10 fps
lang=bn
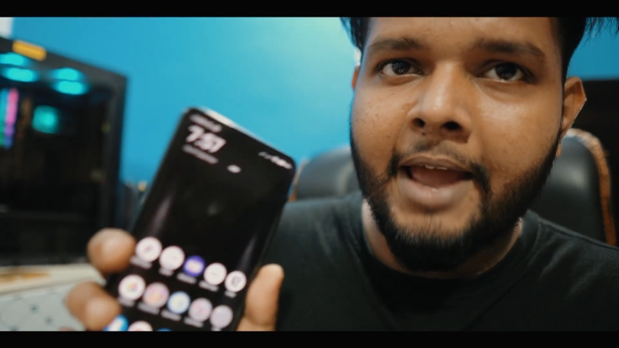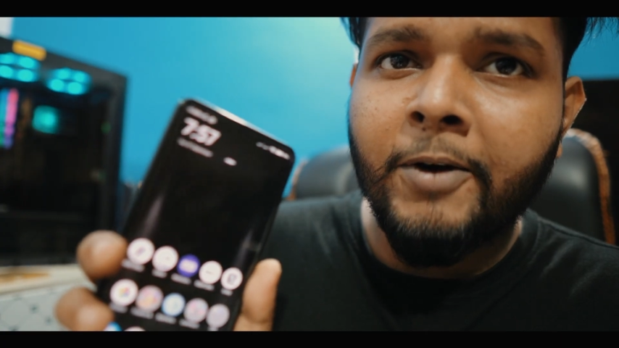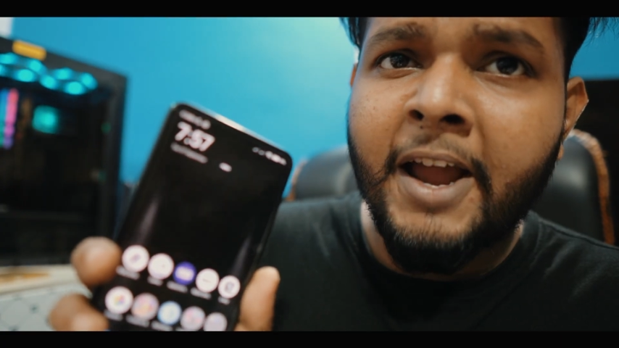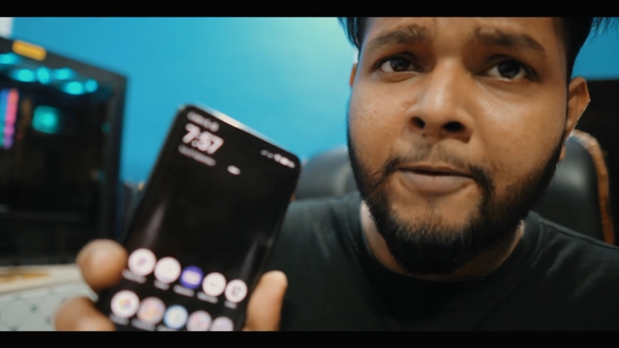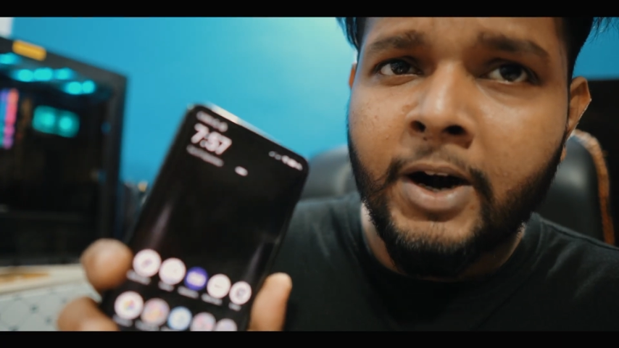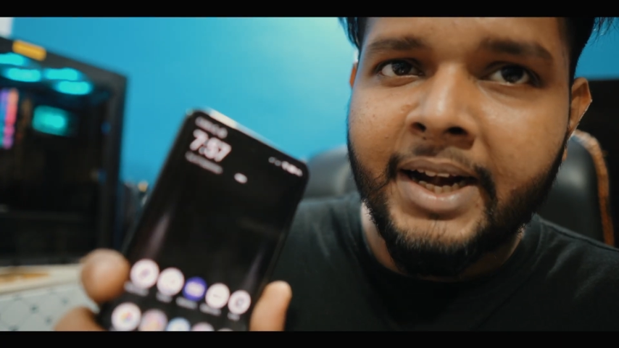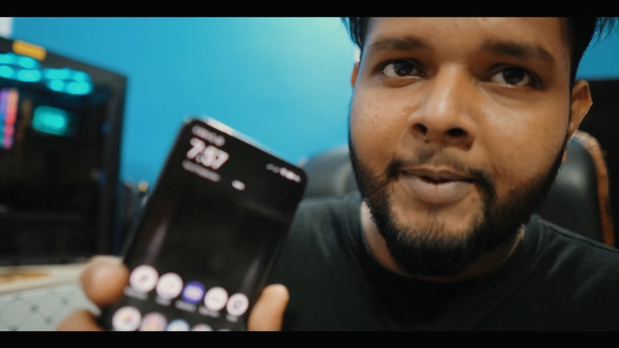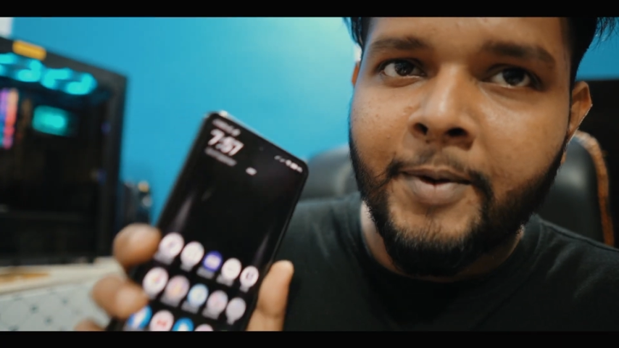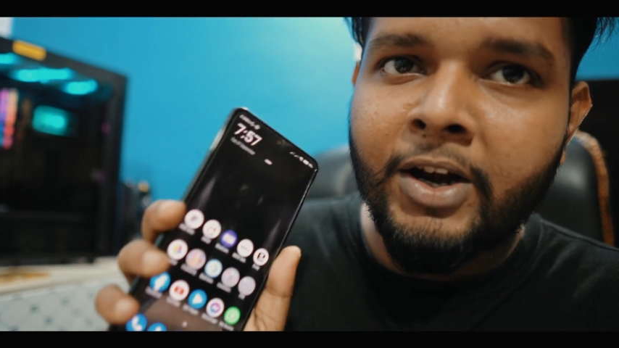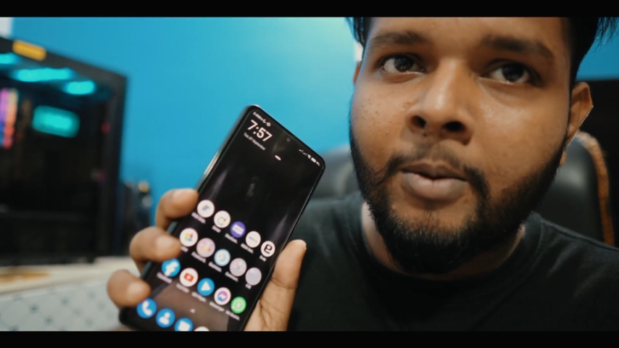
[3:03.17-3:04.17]
এবং এই ফোনটি
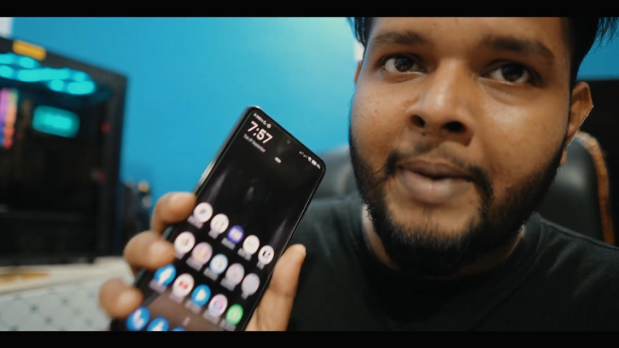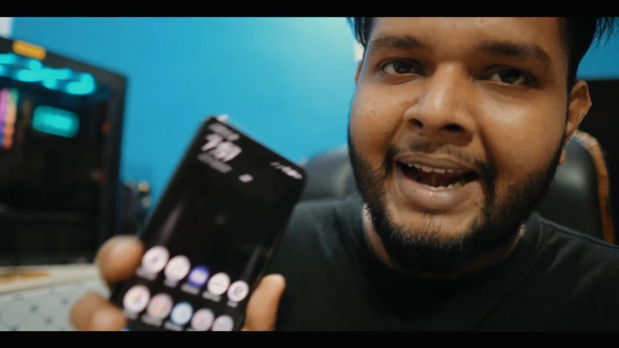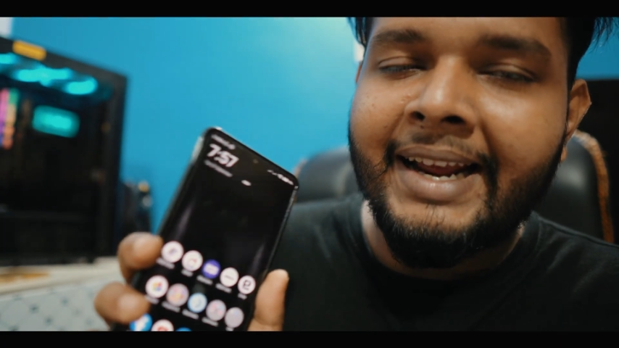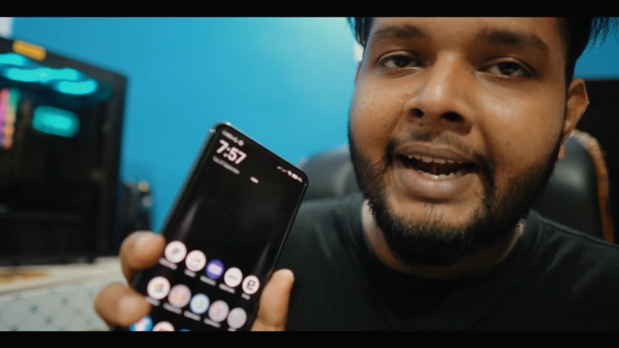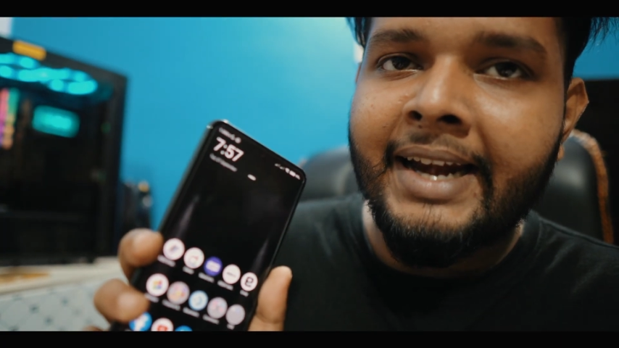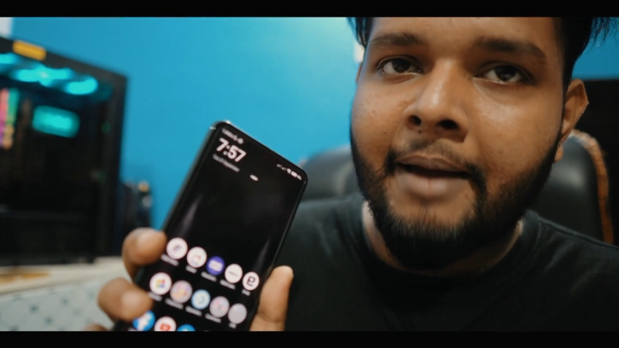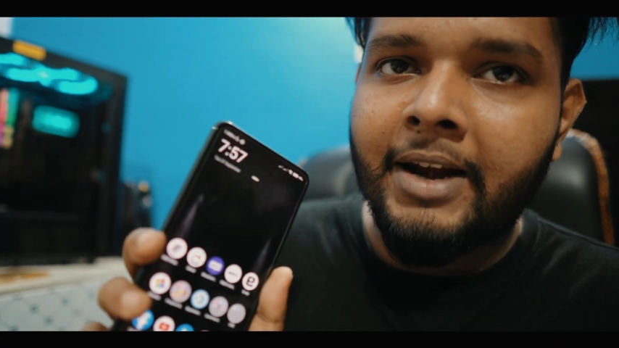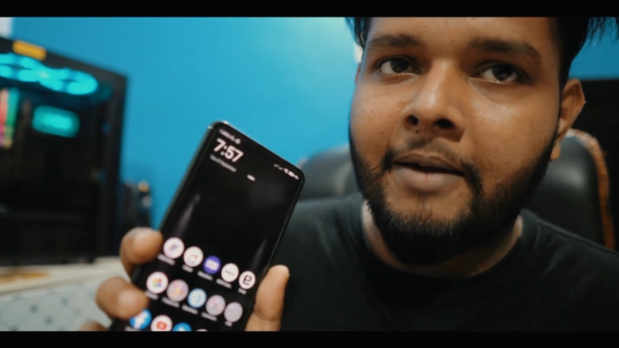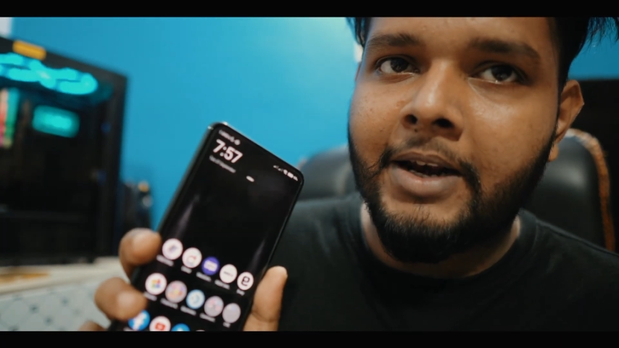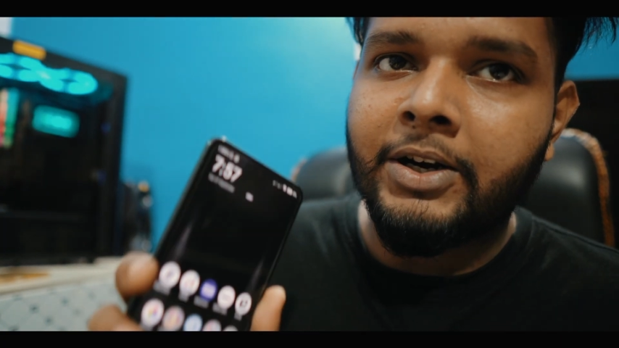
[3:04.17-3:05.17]
বিভিন্ন ভেরিয়েন্টে
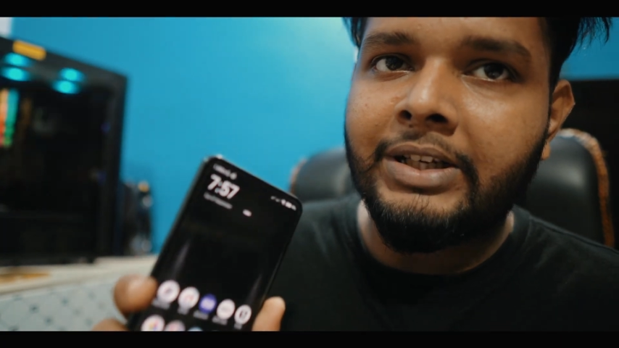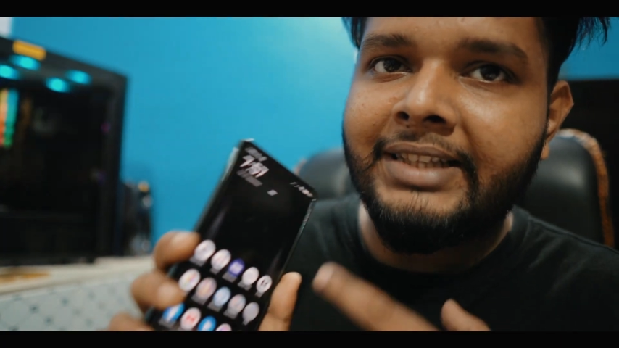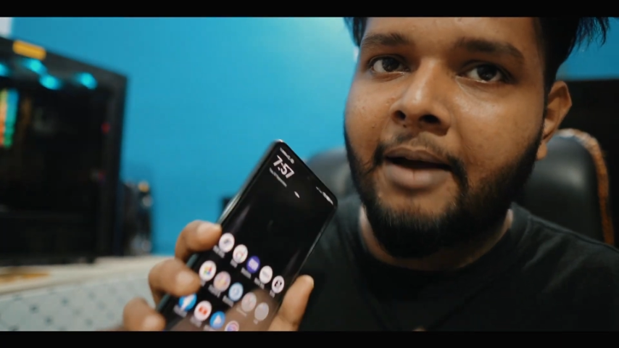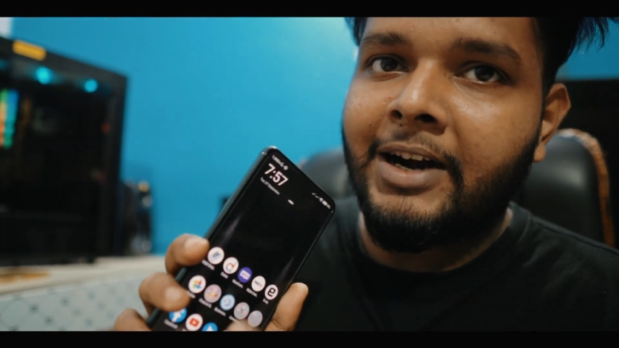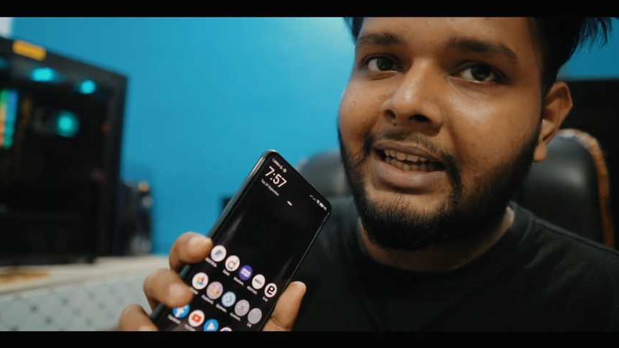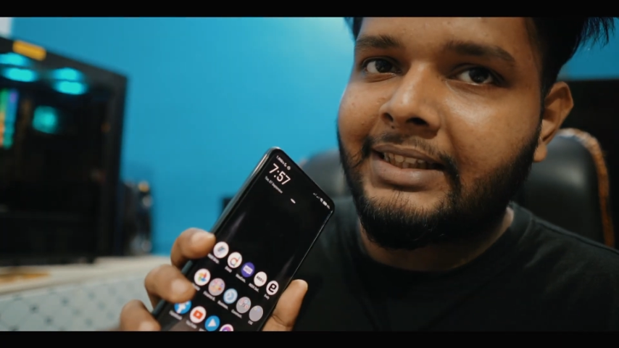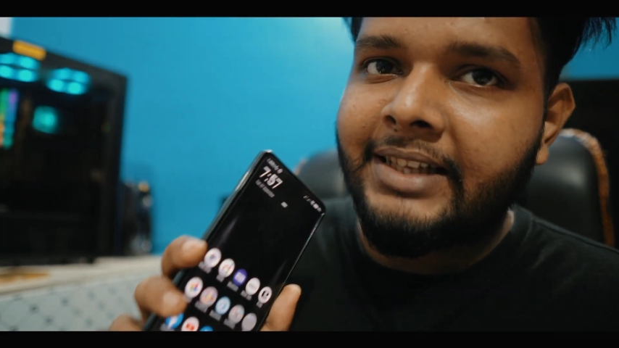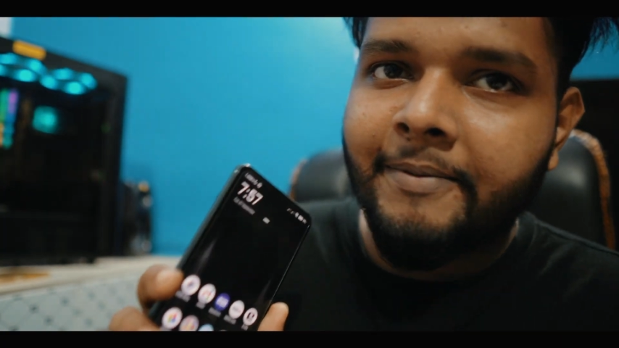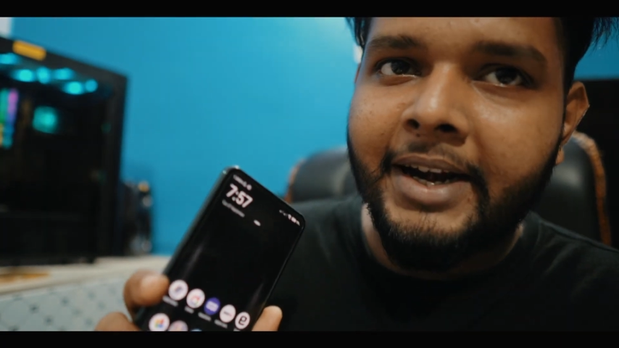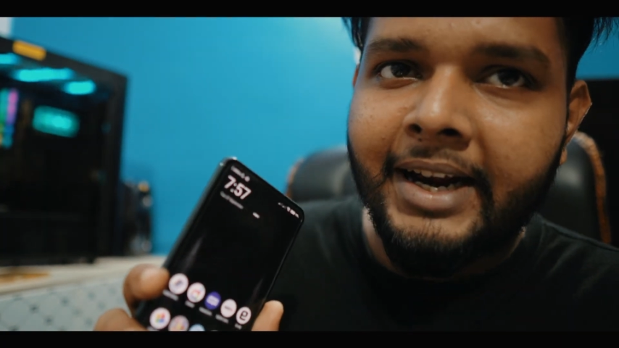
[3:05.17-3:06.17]
অ্যাভেলেবেল রয়েছে আমার কাছে
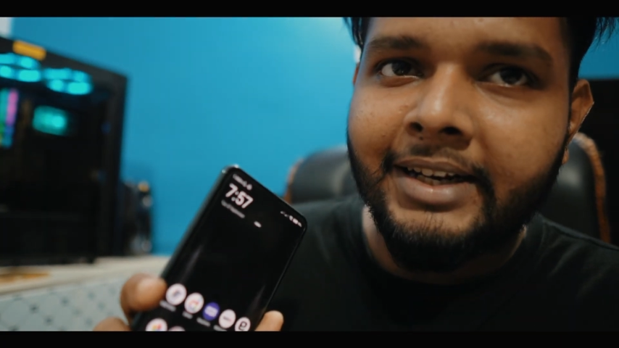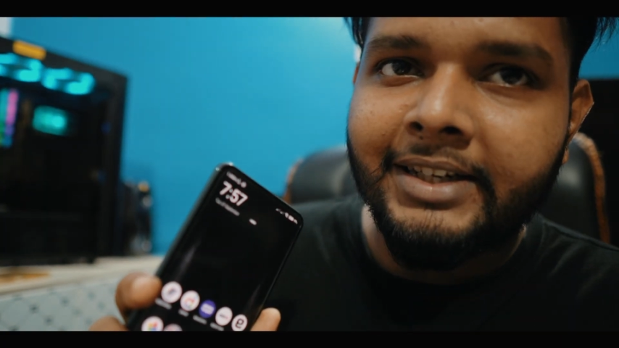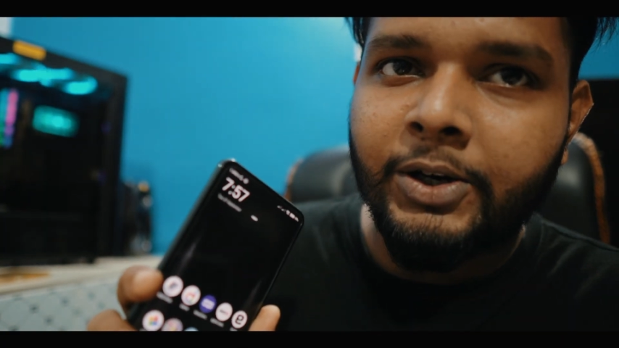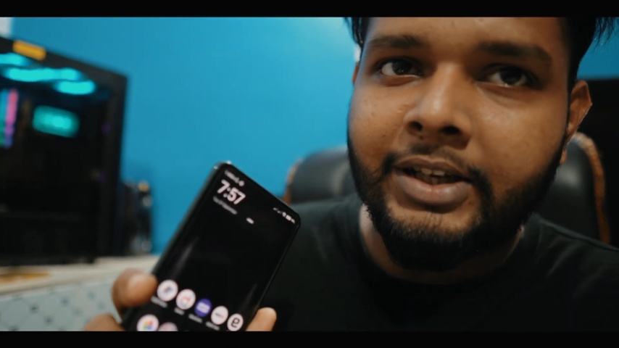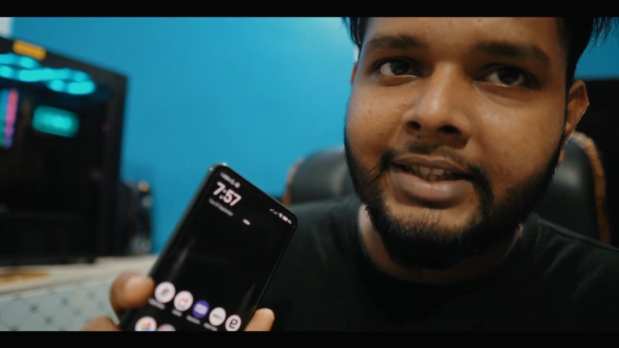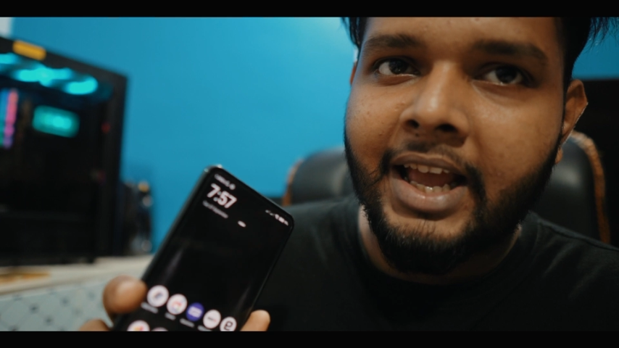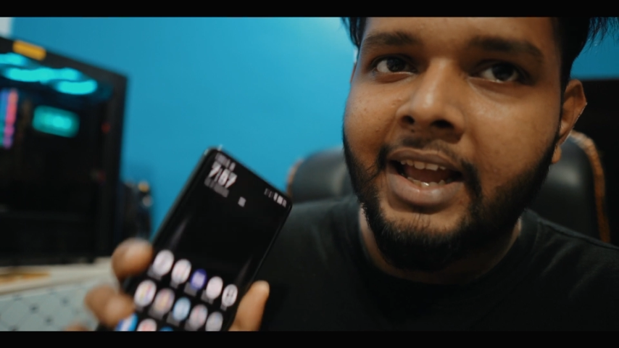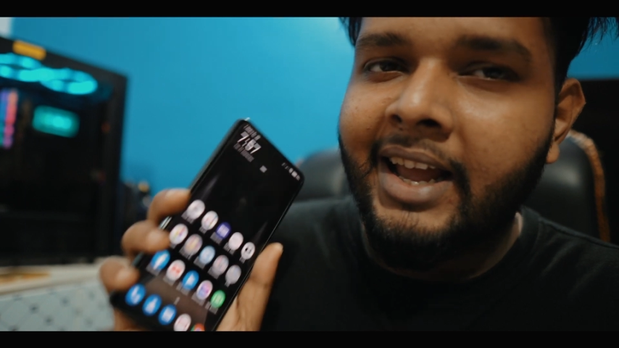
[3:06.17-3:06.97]
যে ভেরিয়েন্টটি রয়েছে